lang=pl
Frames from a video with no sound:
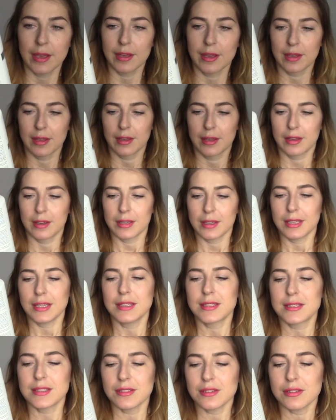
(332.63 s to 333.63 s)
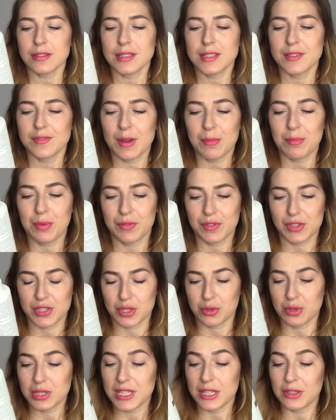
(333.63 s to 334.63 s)
Yy, I co chcę Wam
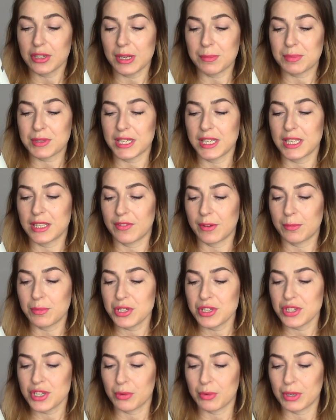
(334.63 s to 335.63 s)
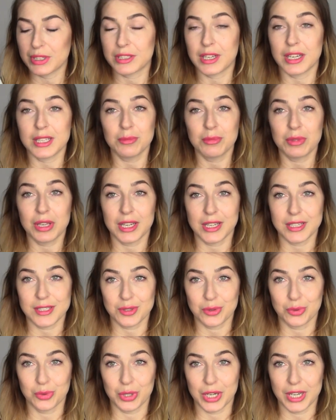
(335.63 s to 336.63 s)
powiedzieć? Tu jest na dole napisane jedwabiście gładka i miękka
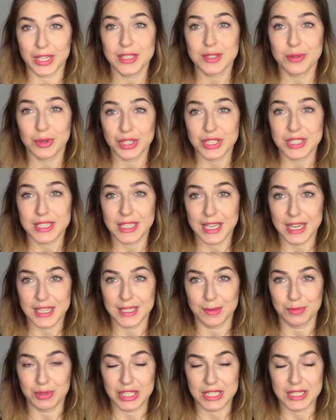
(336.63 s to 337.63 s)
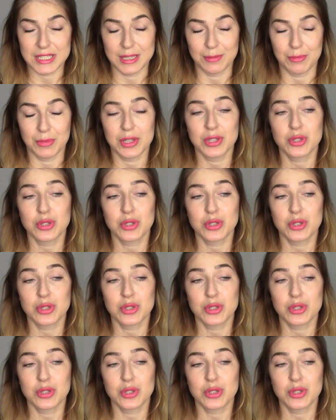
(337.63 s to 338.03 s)
skóra i słuchajcie, zgadzam się z tym.